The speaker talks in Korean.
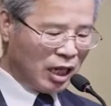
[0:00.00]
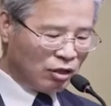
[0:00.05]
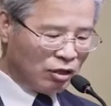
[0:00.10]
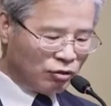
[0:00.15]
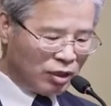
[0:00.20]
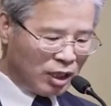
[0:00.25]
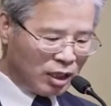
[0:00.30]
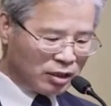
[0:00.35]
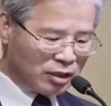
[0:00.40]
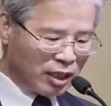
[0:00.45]

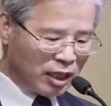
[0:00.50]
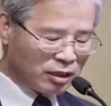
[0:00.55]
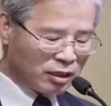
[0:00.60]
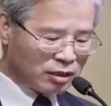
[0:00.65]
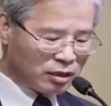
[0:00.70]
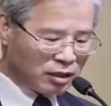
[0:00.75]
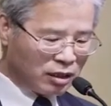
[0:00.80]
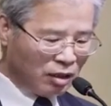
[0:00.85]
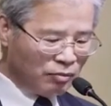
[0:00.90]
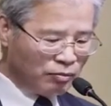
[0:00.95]
위에
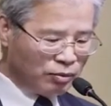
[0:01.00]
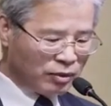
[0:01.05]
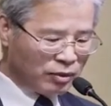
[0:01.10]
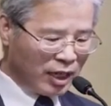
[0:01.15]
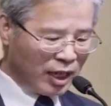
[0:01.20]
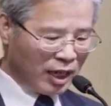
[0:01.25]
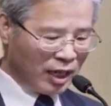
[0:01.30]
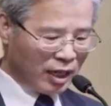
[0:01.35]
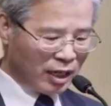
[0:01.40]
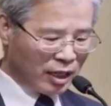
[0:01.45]
은혜는
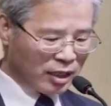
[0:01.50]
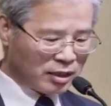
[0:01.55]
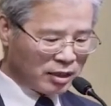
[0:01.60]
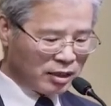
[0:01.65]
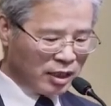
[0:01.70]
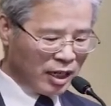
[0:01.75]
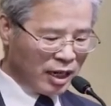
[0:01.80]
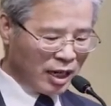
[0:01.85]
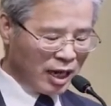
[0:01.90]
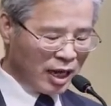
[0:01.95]
겹은혜,
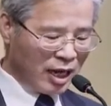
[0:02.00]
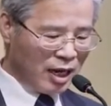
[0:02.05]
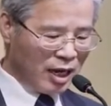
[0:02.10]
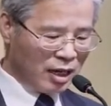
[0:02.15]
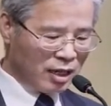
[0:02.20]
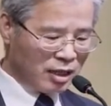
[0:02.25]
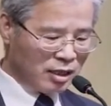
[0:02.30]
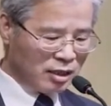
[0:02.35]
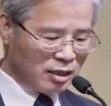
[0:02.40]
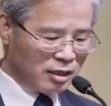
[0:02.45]
은혜가
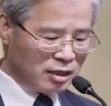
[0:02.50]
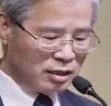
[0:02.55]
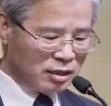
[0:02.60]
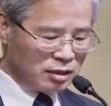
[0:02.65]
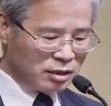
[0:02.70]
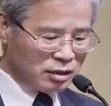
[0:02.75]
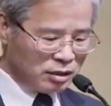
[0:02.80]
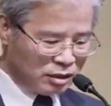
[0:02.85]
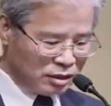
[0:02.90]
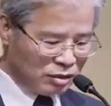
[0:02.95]

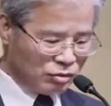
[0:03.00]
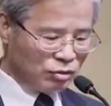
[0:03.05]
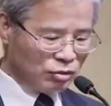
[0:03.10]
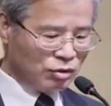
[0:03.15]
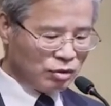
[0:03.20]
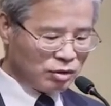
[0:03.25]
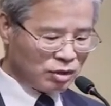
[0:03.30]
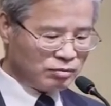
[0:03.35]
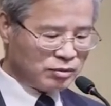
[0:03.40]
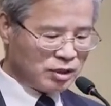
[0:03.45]

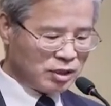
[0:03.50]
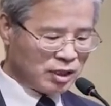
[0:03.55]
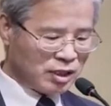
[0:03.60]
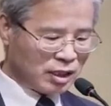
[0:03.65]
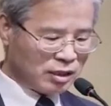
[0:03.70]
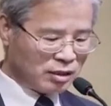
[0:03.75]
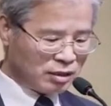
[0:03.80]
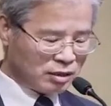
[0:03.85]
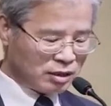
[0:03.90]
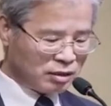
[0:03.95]
흐르고
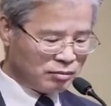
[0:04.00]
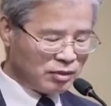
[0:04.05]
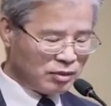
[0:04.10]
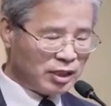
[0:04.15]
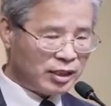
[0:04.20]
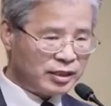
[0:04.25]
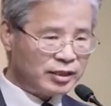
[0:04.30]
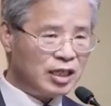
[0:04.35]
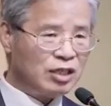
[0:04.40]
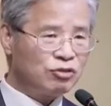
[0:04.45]
넘친다는
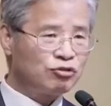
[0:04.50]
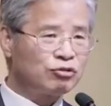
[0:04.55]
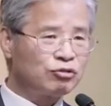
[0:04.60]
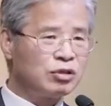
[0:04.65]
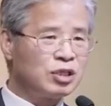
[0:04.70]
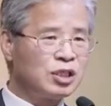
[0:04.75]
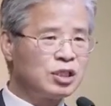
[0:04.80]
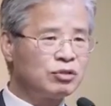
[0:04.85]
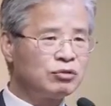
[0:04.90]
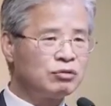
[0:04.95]
뜻입니다. 예수
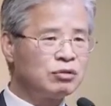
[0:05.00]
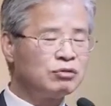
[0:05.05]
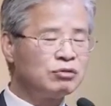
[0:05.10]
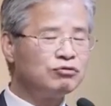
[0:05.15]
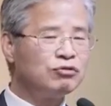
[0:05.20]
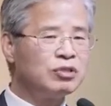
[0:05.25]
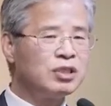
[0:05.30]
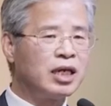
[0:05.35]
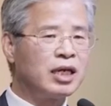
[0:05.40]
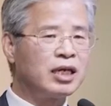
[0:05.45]
그리스도는
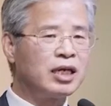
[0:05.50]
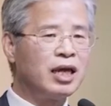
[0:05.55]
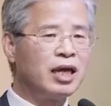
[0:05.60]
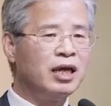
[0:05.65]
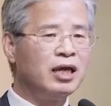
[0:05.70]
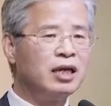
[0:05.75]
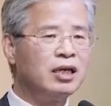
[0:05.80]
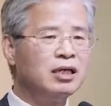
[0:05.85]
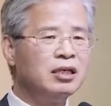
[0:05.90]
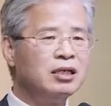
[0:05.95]

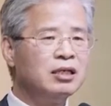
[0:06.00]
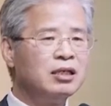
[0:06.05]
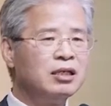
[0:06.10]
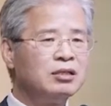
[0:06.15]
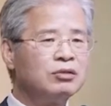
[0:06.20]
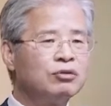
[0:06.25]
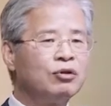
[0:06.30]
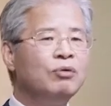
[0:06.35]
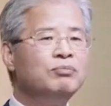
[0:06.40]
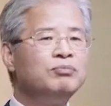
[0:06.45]
우리에게
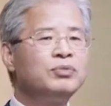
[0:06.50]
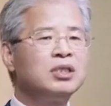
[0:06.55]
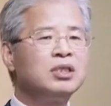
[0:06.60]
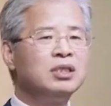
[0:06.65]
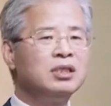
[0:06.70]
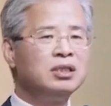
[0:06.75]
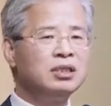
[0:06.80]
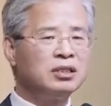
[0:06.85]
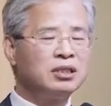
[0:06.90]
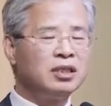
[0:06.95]

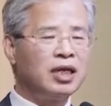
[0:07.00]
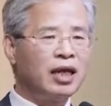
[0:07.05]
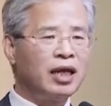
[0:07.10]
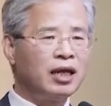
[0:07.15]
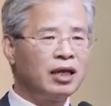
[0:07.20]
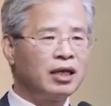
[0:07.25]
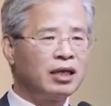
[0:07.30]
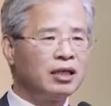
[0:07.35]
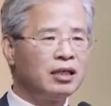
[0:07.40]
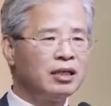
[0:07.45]
넘치는
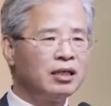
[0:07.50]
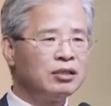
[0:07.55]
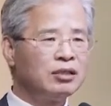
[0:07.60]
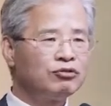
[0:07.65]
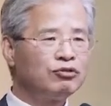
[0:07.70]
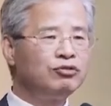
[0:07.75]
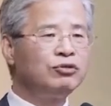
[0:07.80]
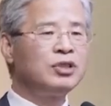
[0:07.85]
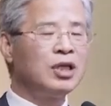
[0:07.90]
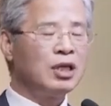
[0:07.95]
은혜,
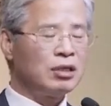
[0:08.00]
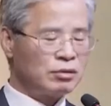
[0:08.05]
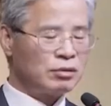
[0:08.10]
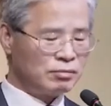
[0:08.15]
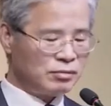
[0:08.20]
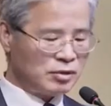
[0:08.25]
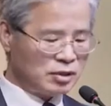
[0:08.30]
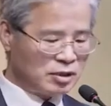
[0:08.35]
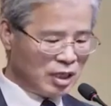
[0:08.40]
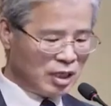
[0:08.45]
주체할 수
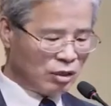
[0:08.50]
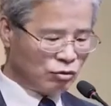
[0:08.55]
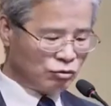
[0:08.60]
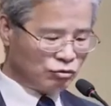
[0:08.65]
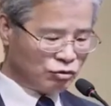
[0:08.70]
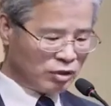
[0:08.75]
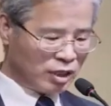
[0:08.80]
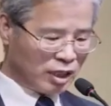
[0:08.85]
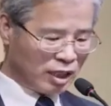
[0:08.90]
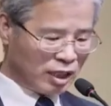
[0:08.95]
은혜로
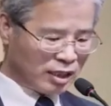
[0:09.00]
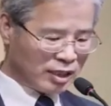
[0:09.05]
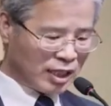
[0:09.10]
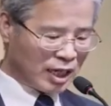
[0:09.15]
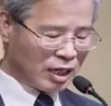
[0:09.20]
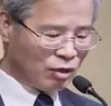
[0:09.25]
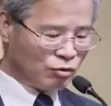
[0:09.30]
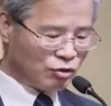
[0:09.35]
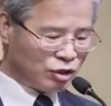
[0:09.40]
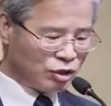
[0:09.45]
우리에게
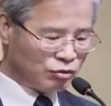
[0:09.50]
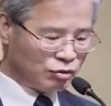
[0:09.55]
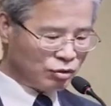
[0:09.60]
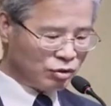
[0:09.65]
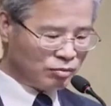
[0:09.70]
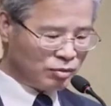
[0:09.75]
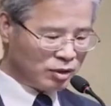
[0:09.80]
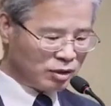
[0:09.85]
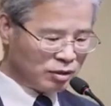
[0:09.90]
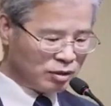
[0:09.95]
다가오신
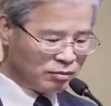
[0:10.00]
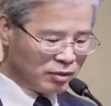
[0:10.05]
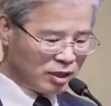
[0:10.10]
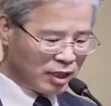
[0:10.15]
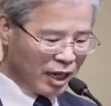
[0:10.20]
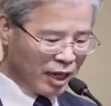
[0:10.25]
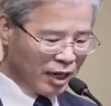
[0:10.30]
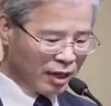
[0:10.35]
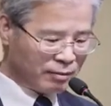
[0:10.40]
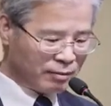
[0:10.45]
줄로
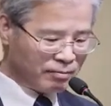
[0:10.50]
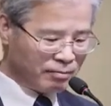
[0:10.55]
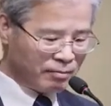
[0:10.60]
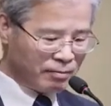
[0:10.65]
믿습니다.